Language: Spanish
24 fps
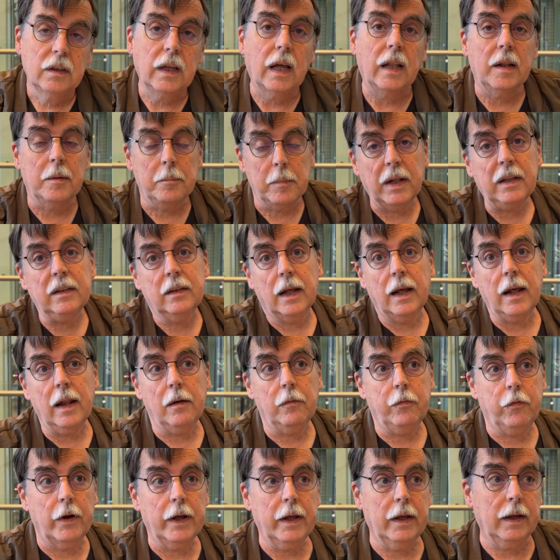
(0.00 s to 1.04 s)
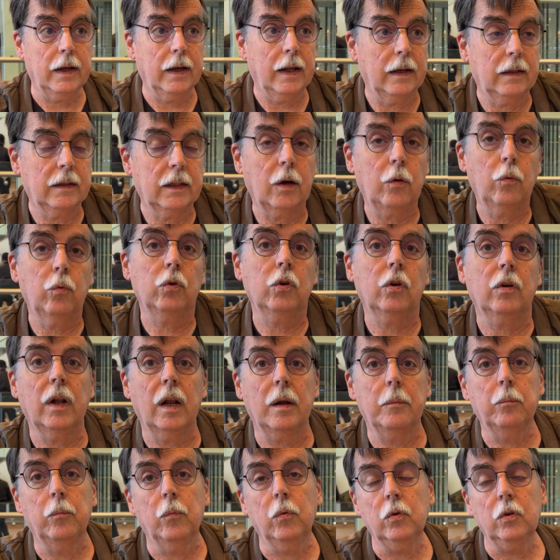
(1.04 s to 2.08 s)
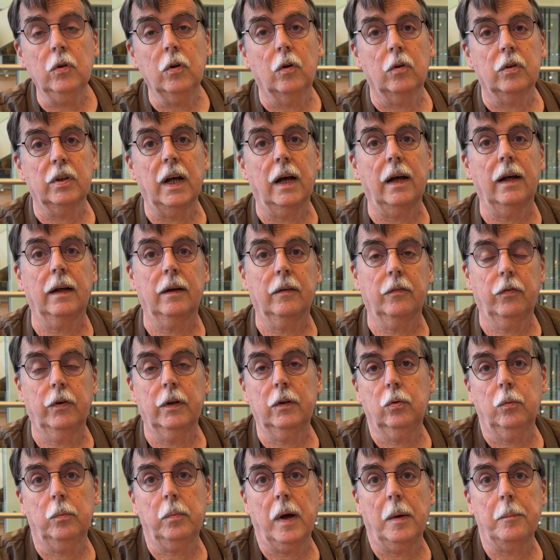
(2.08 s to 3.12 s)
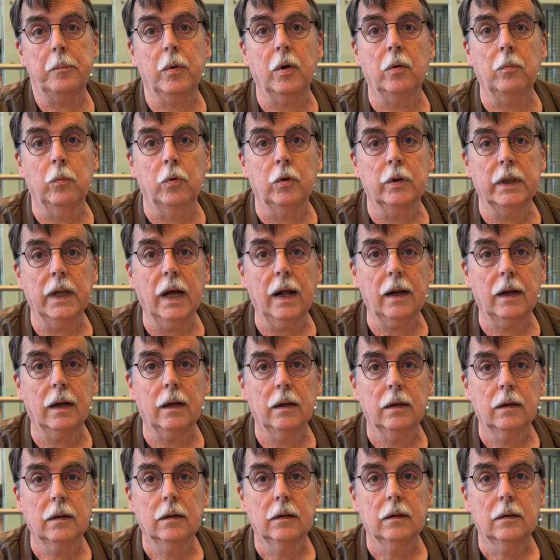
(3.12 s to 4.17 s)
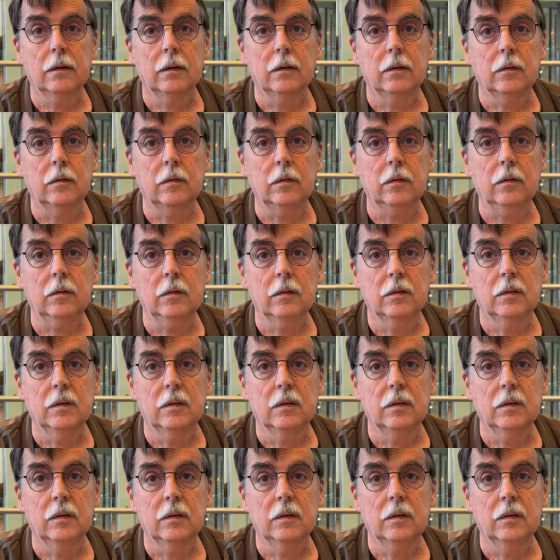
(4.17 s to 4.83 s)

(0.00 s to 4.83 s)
Y además él fue el segundo del mundo, o sea, fue subcampeón mundial, ¿no?